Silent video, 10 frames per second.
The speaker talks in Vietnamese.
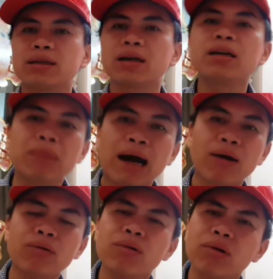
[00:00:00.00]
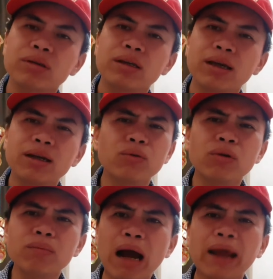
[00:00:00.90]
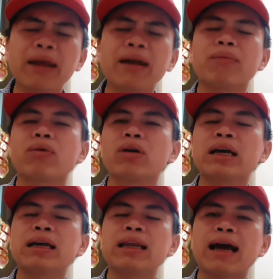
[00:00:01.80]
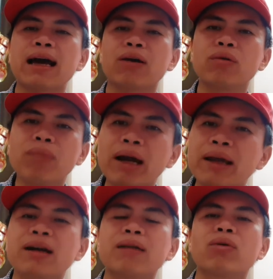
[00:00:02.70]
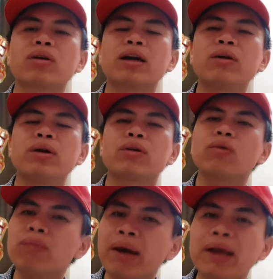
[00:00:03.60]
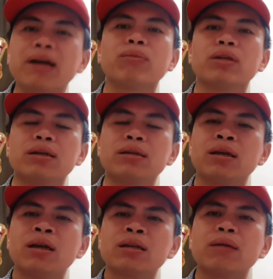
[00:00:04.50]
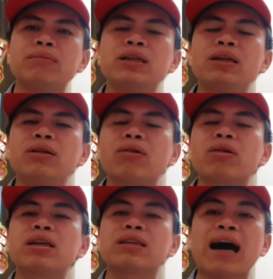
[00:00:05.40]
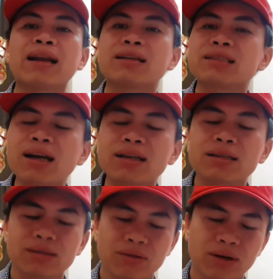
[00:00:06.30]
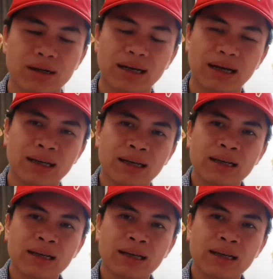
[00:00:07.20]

cơn bão nó có thể đến cuốn bay cả một cái cái làng cuốn bay cả một cái huyện cuốn bay cả một tỉnh thậm chí nó có thể tàn sát gọi là